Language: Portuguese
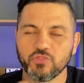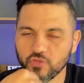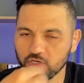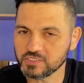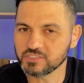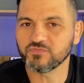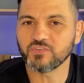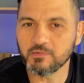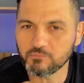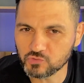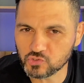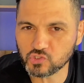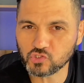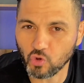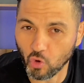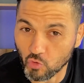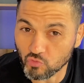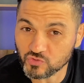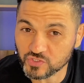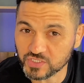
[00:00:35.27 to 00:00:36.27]
nós vamos
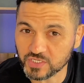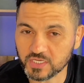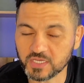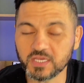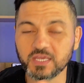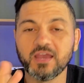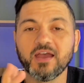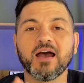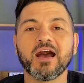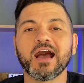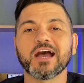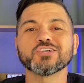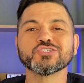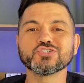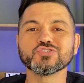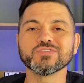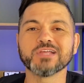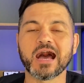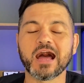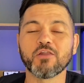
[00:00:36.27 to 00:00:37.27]
conseguir
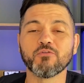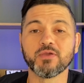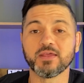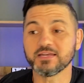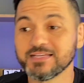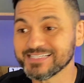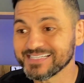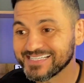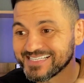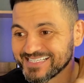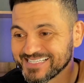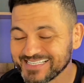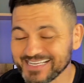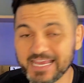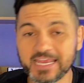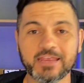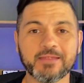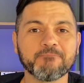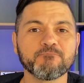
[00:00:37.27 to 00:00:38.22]
ajudá-lo ele sem